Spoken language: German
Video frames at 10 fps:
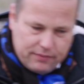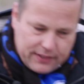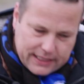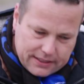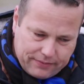wie
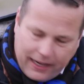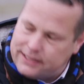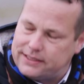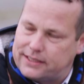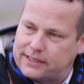wichtig war
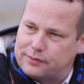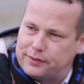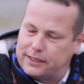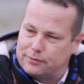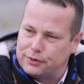dieser
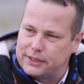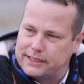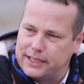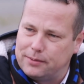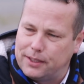Treffer dann für dich
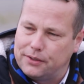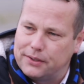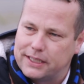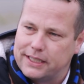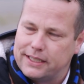selber auch?